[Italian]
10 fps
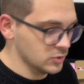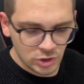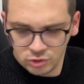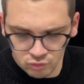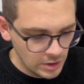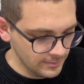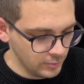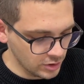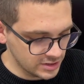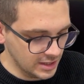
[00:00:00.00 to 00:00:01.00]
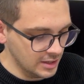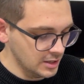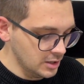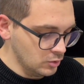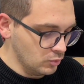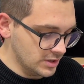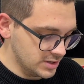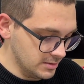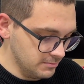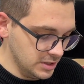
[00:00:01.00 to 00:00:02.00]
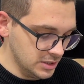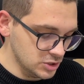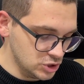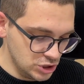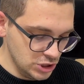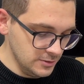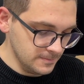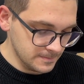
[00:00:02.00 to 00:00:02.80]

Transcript: cioè due porte USB-C